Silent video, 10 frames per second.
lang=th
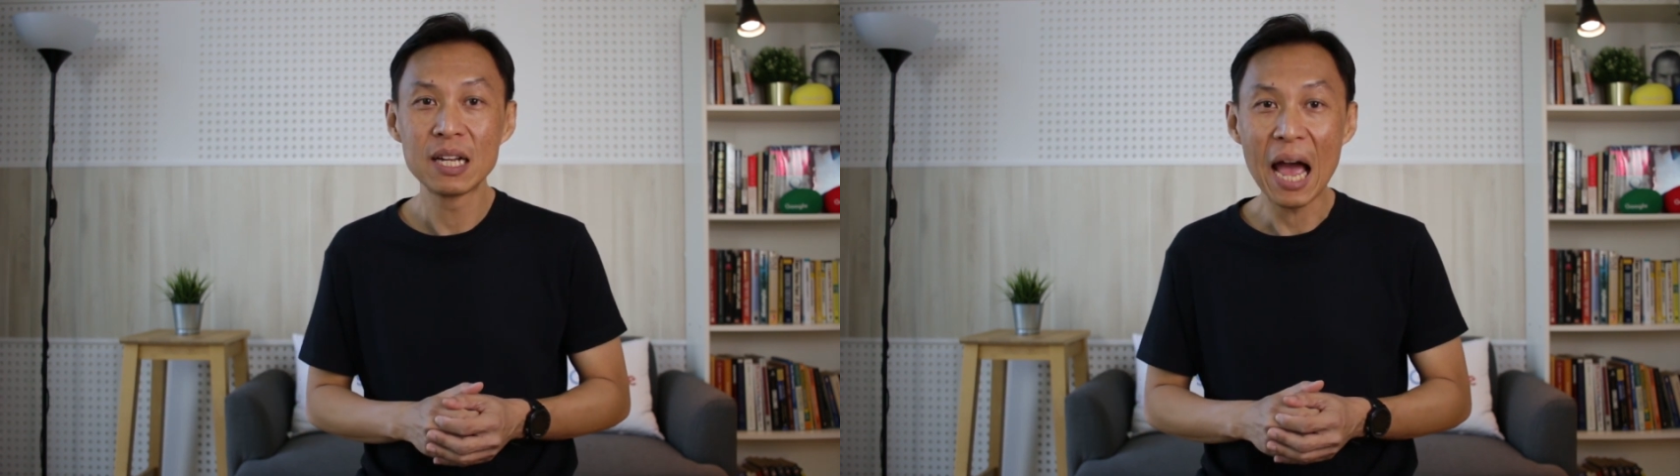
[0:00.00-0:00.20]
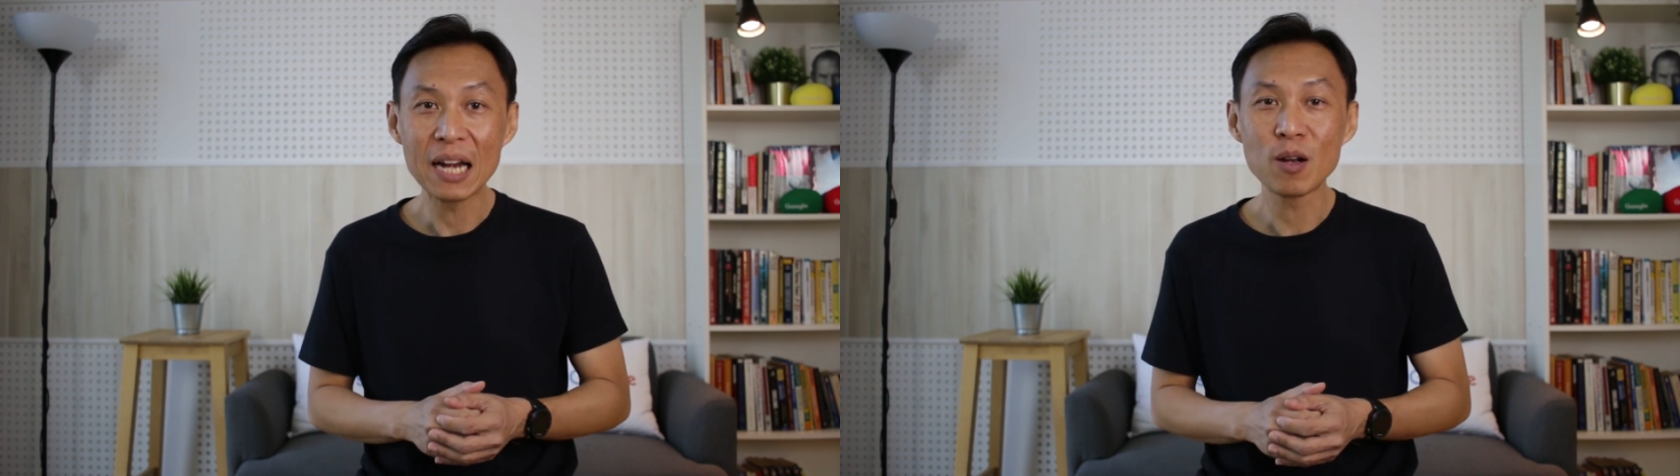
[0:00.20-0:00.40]

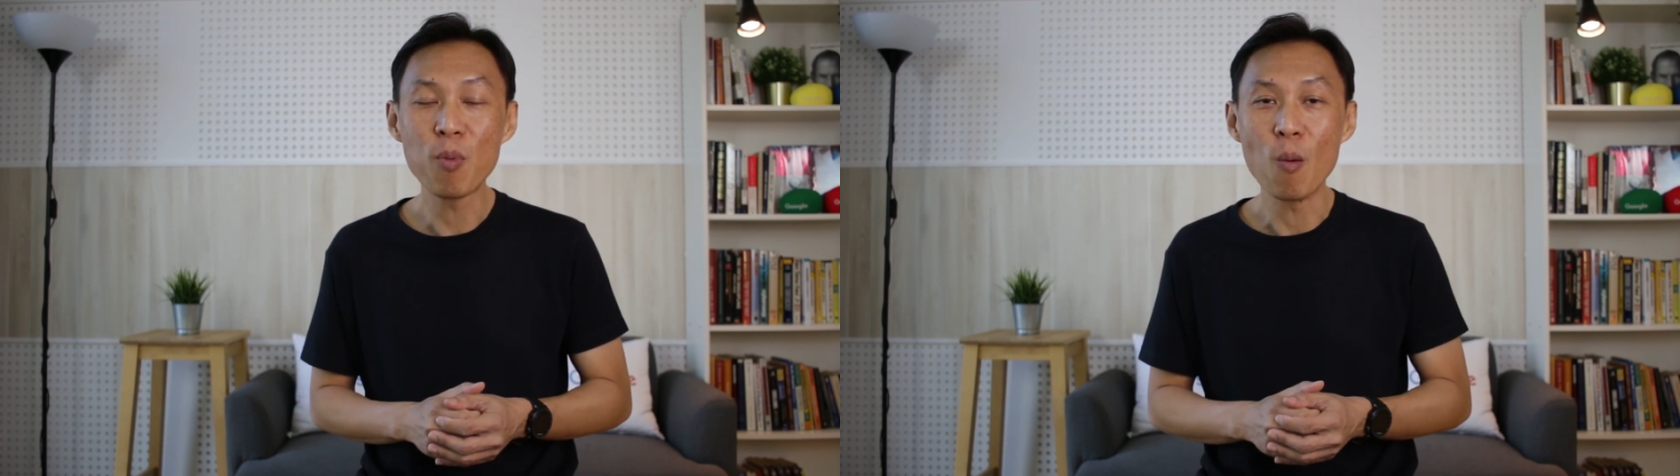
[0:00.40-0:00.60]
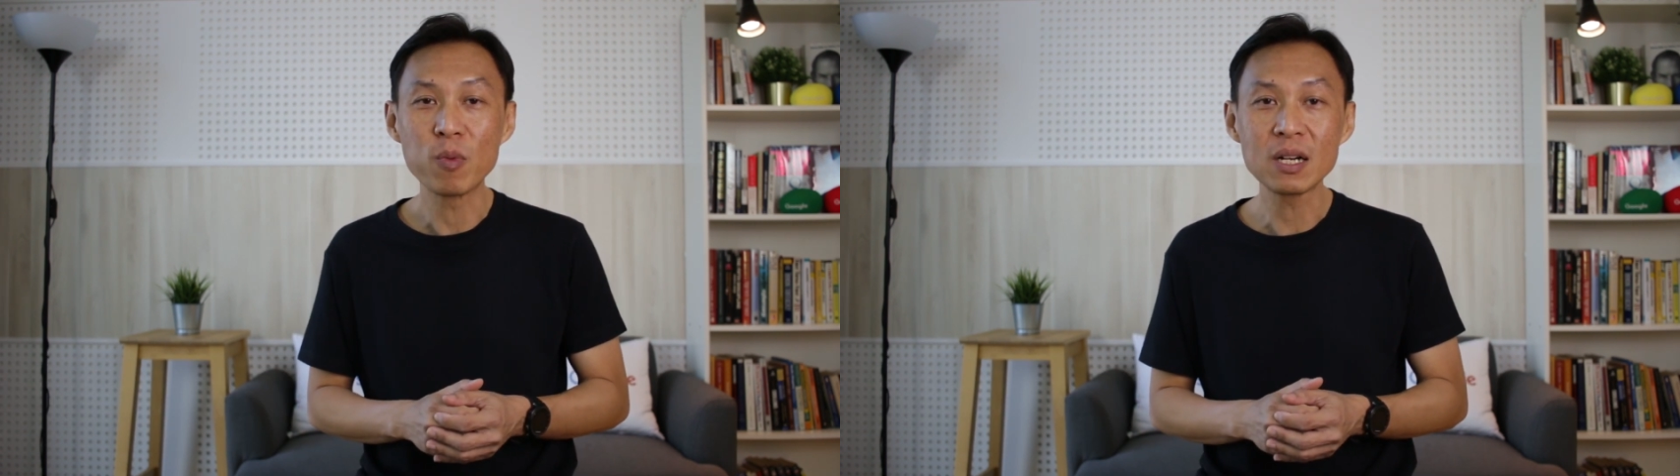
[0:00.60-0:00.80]
งานกับ
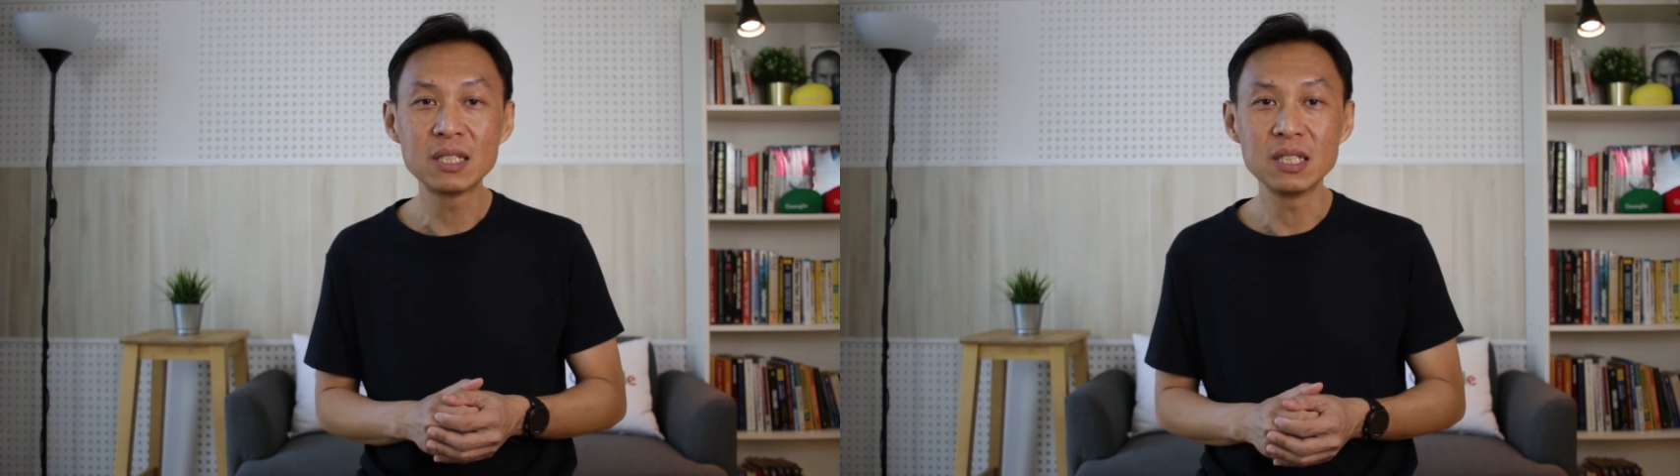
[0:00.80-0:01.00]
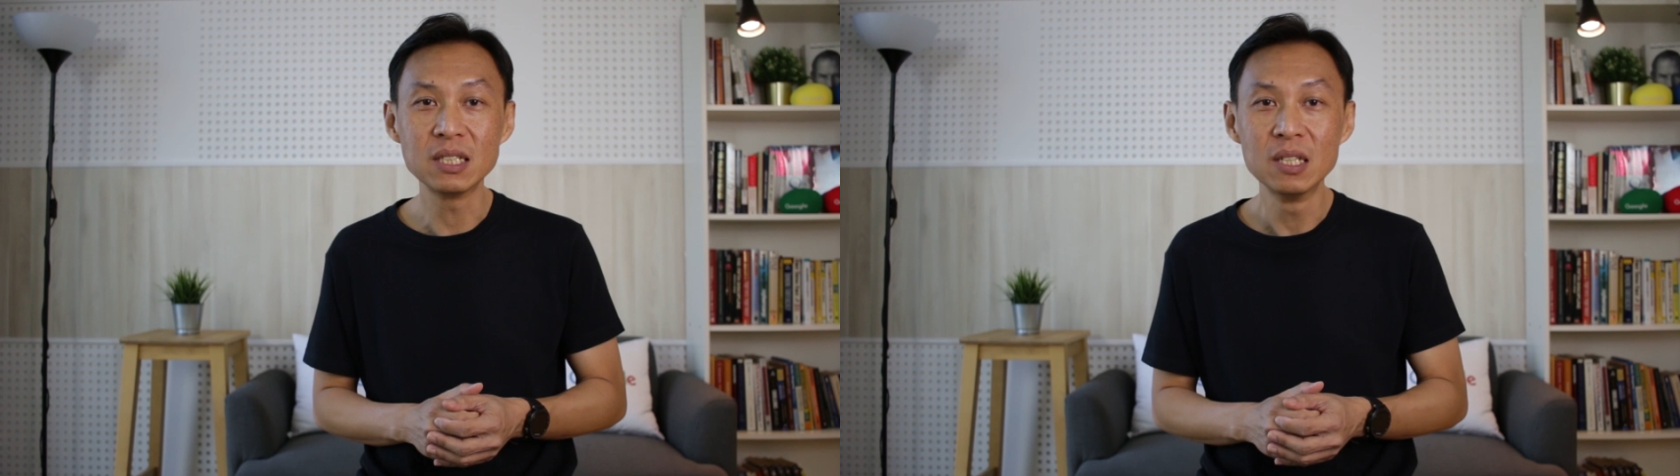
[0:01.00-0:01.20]
ผมก็
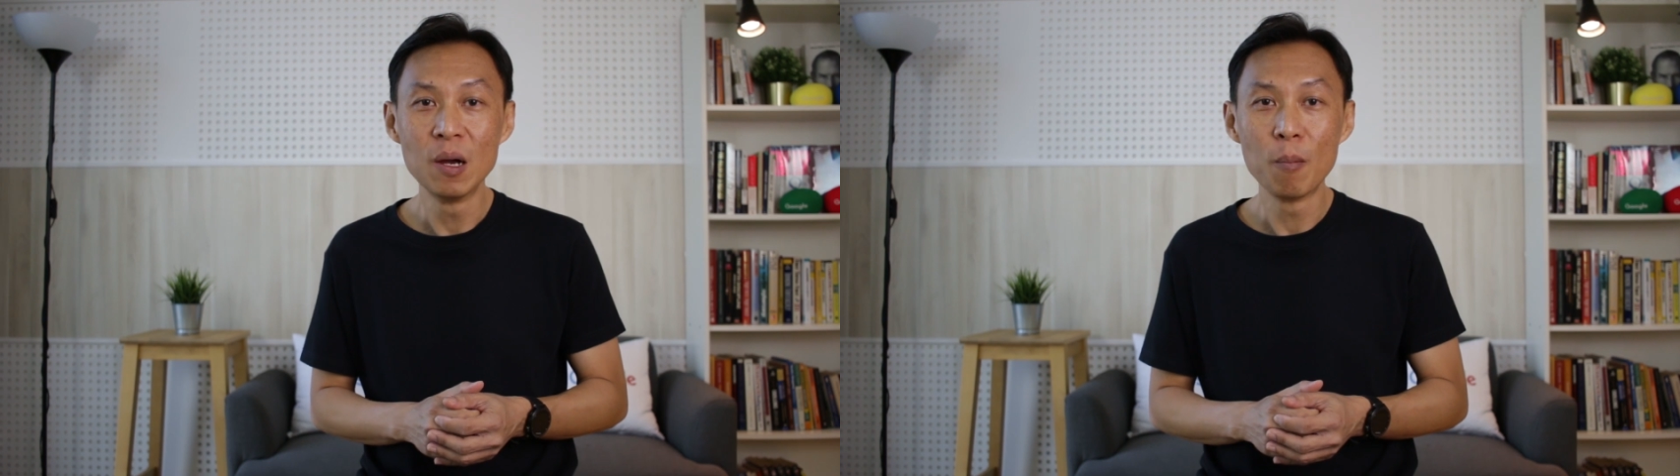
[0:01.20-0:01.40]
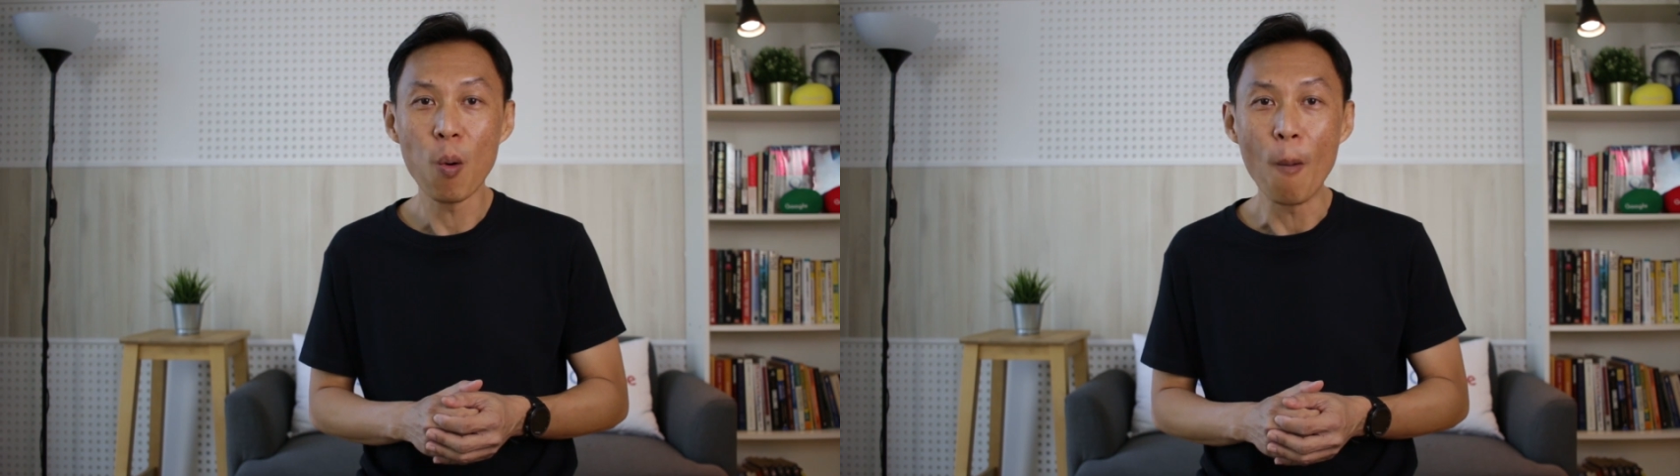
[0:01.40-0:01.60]
คือ
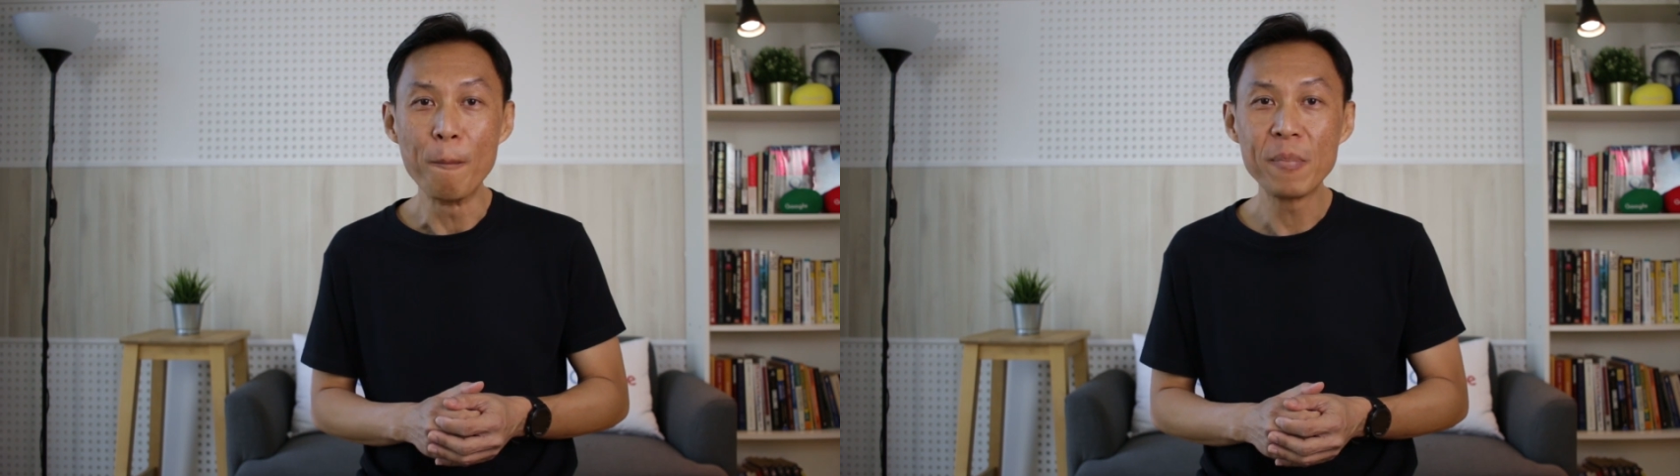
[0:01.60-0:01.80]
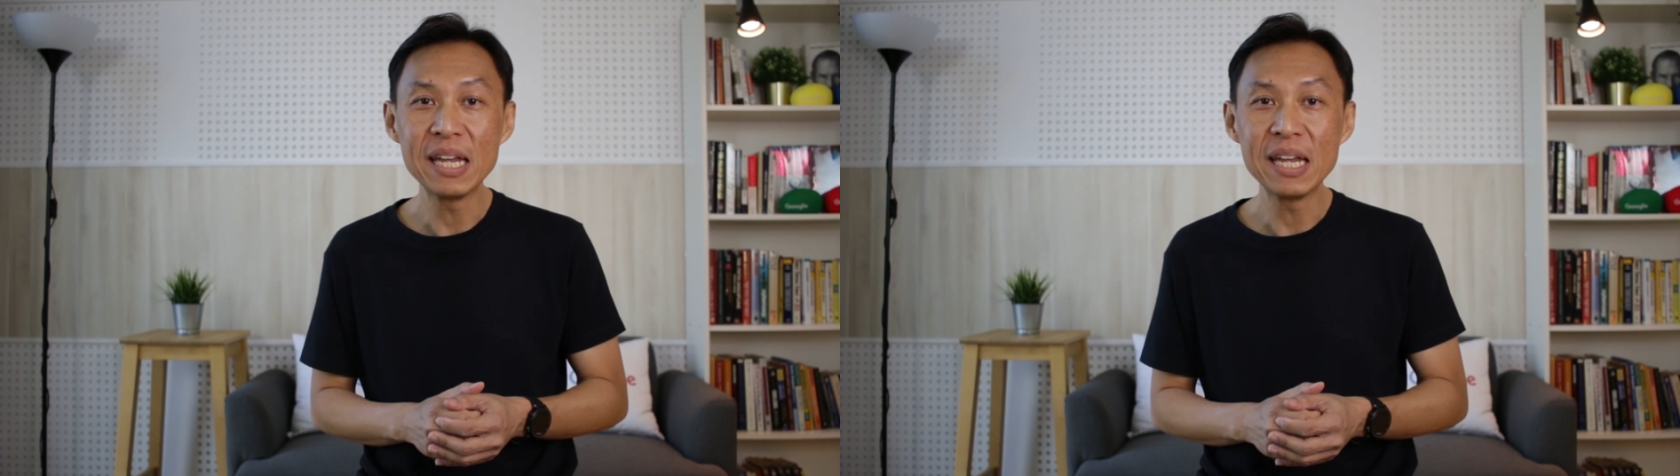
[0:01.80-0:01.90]
ผม